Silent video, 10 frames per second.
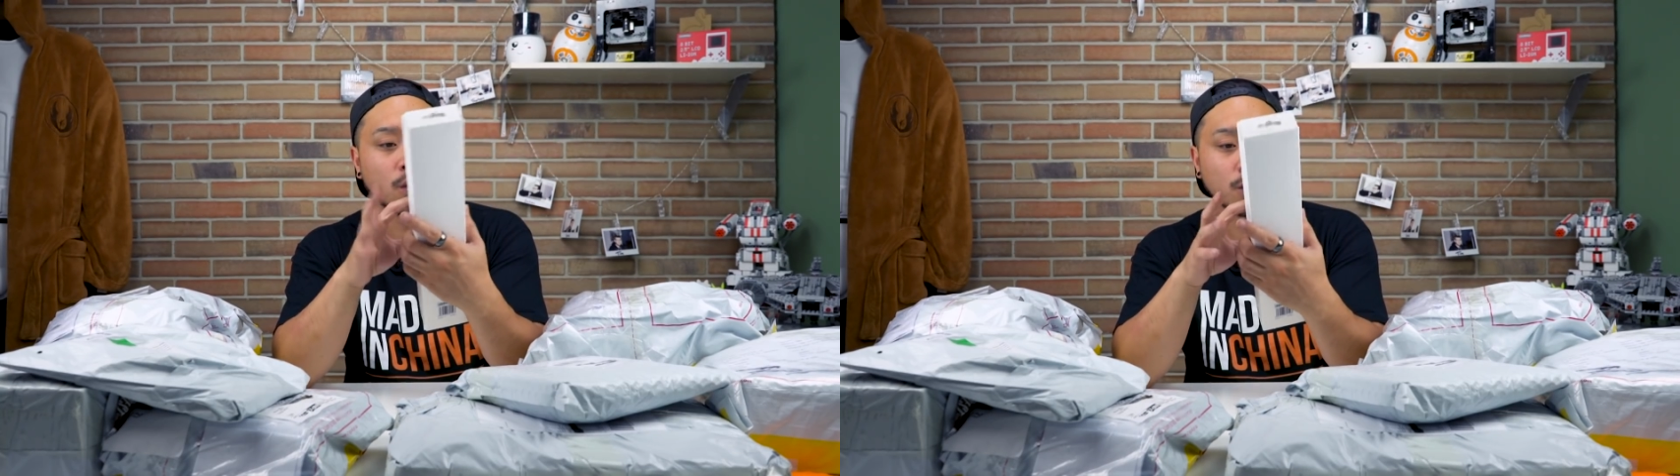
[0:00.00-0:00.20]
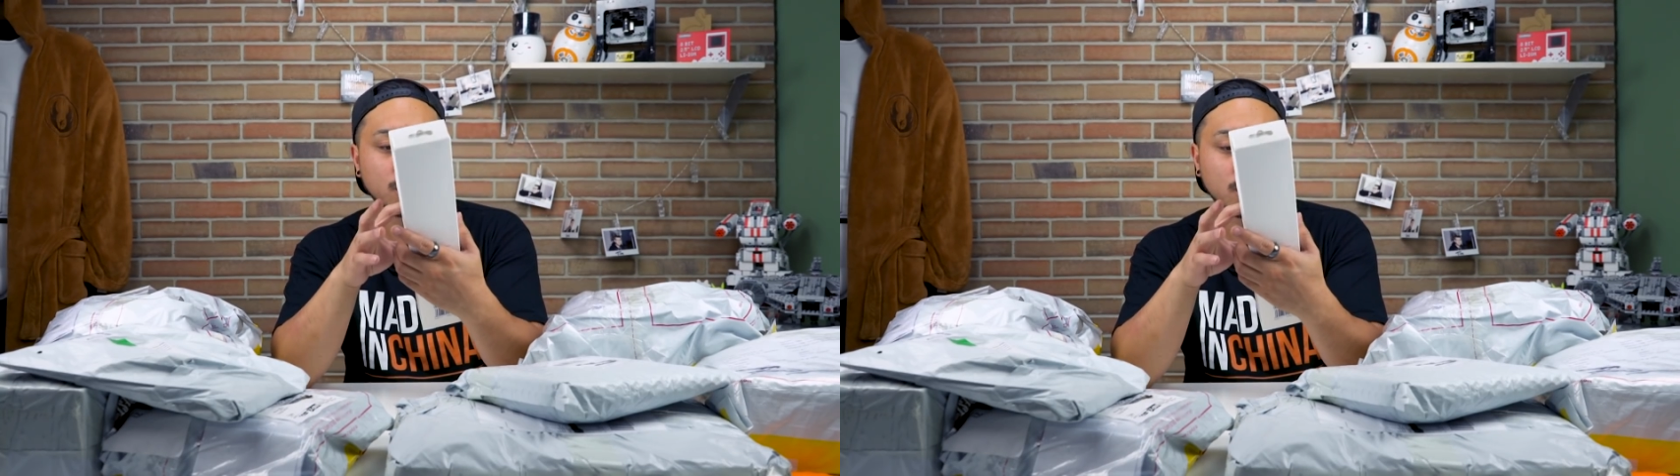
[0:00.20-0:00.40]

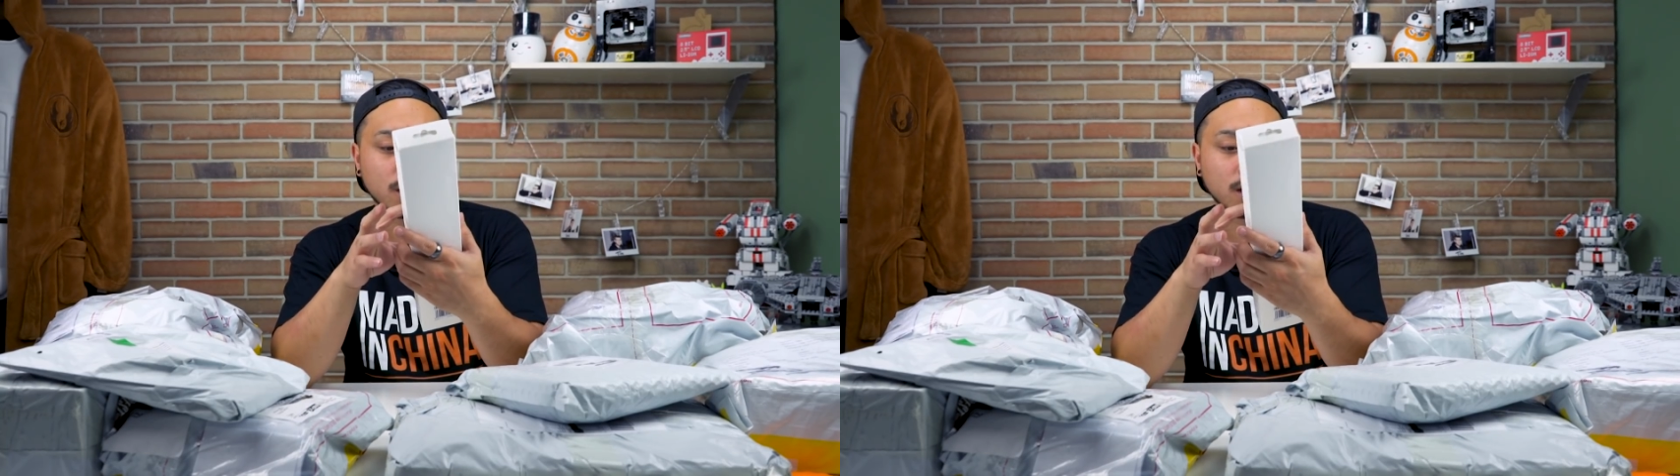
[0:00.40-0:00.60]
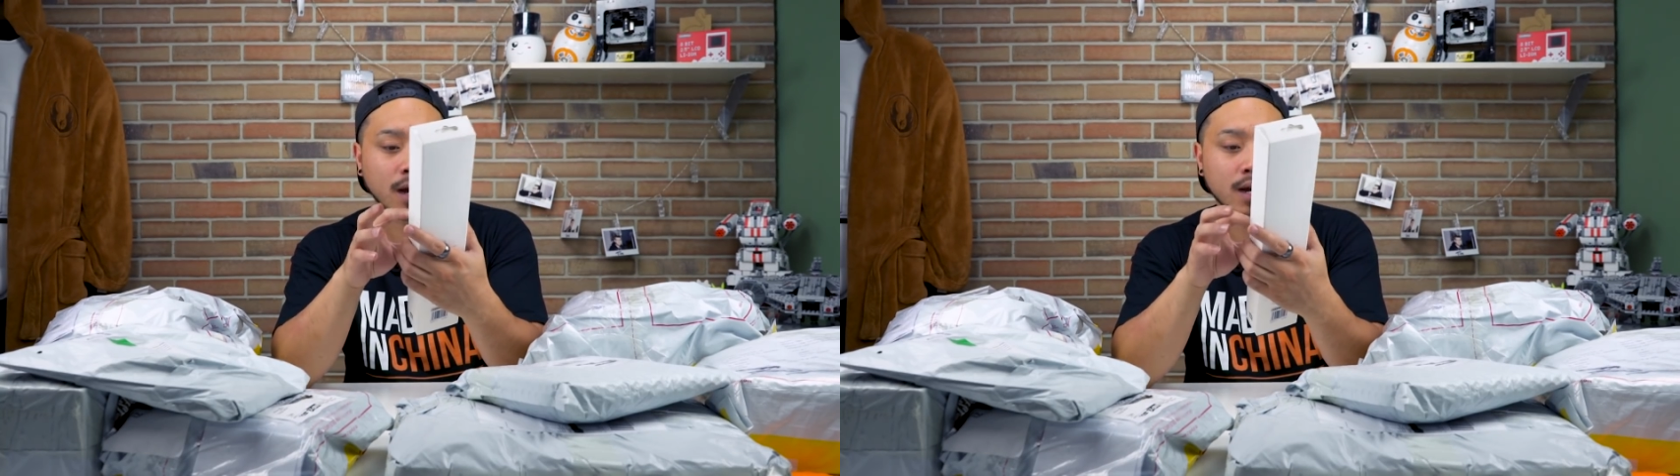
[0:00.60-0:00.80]
und
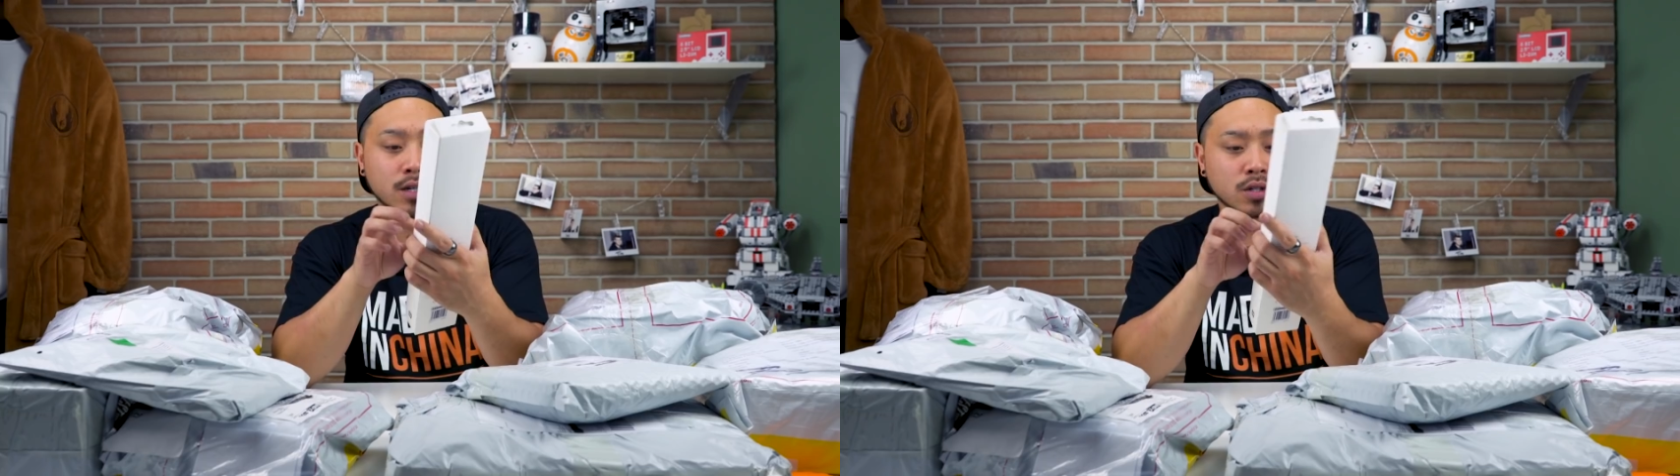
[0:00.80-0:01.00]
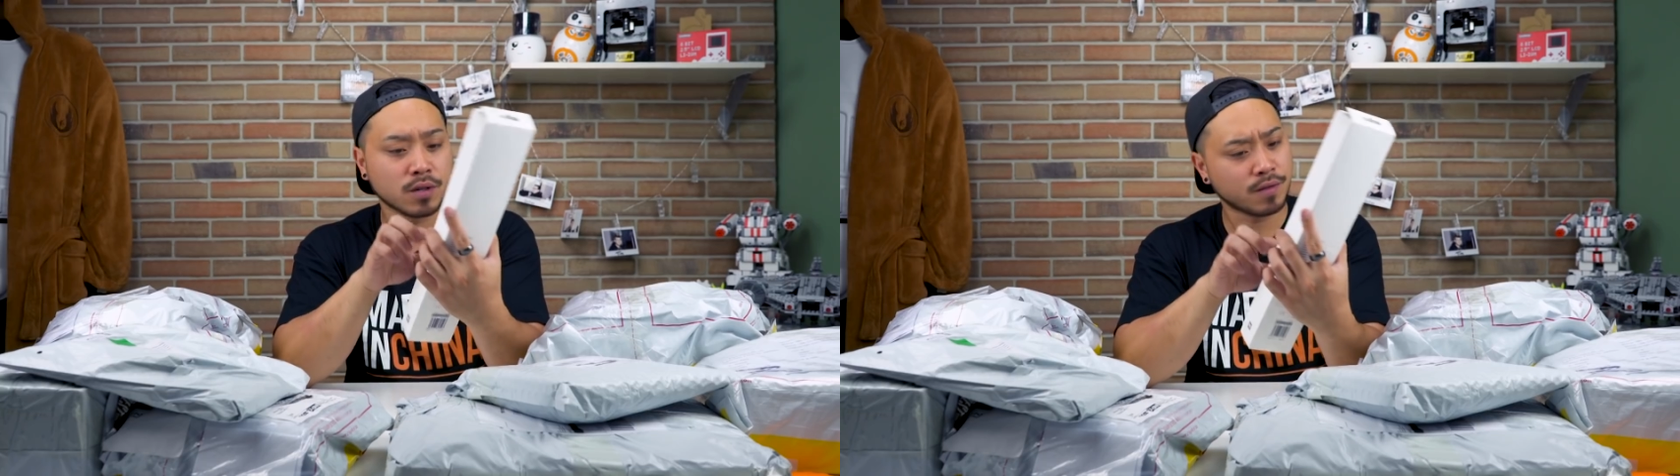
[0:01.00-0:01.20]
drei